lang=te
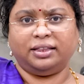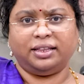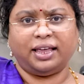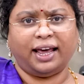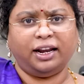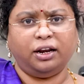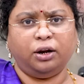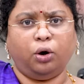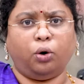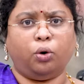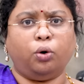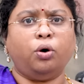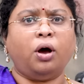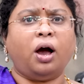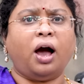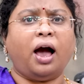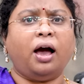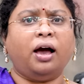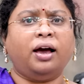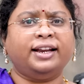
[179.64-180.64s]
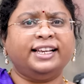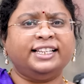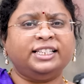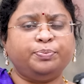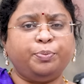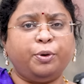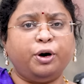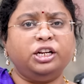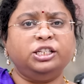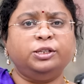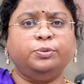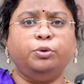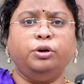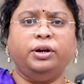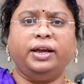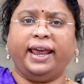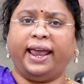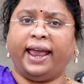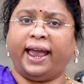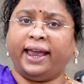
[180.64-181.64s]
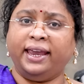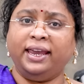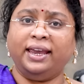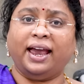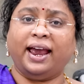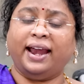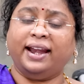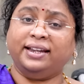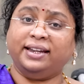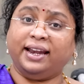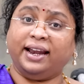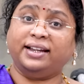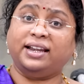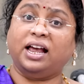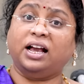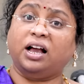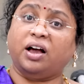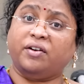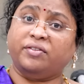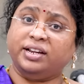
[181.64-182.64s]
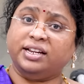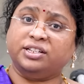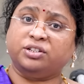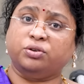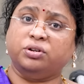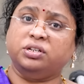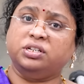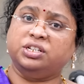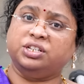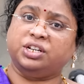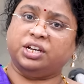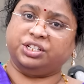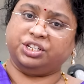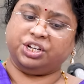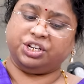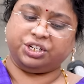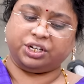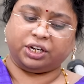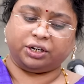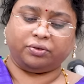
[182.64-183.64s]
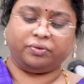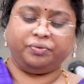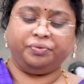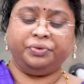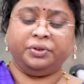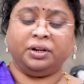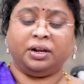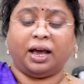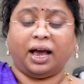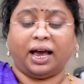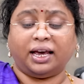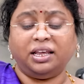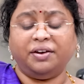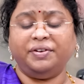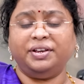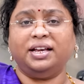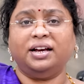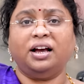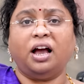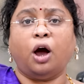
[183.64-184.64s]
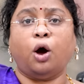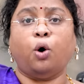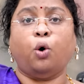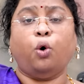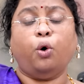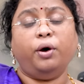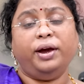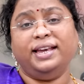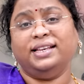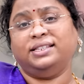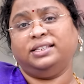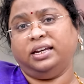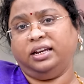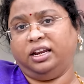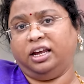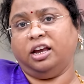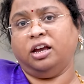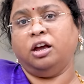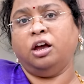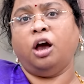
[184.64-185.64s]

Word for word: దానిలో రెస్పాన్సిబుల్ ఏఐ అండ్ డేటా గవర్నెన్స్ గురించి చర్చించారు అదేవిధంగా ఓఈసిడి